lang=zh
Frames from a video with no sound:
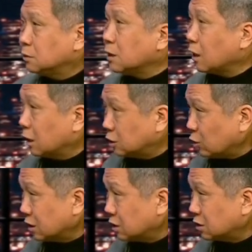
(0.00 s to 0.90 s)
降格
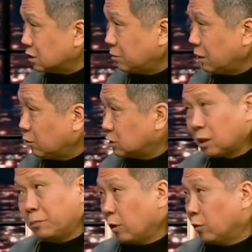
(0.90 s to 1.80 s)
选择是什么？这
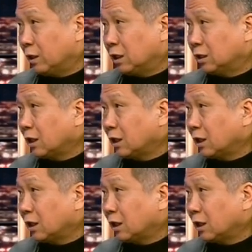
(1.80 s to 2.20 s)
个没有问题，